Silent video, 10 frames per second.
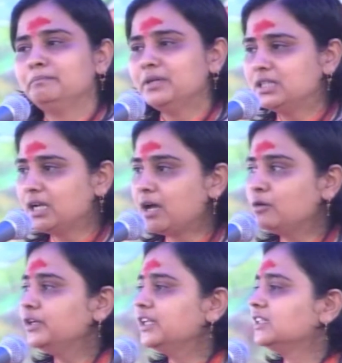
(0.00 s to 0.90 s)

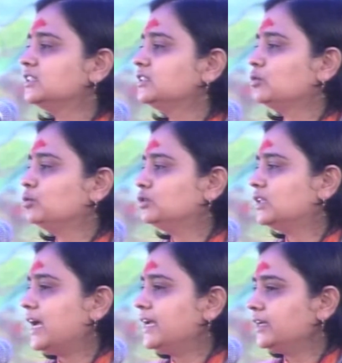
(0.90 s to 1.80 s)
बदलाव निरंतर
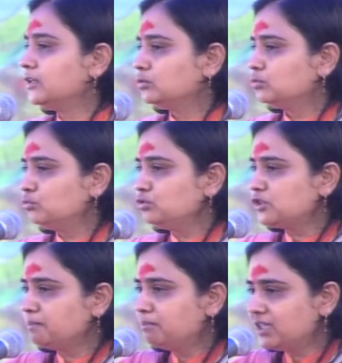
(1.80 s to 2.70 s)
होता है
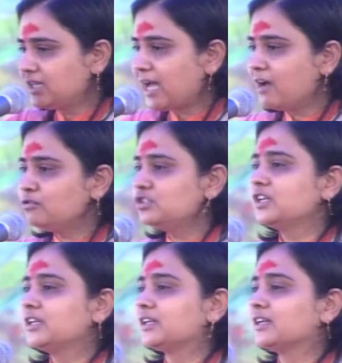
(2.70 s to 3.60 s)
उस बदलाव
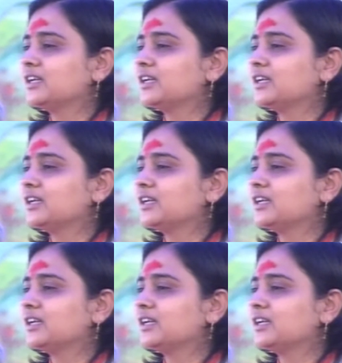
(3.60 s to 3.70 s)
से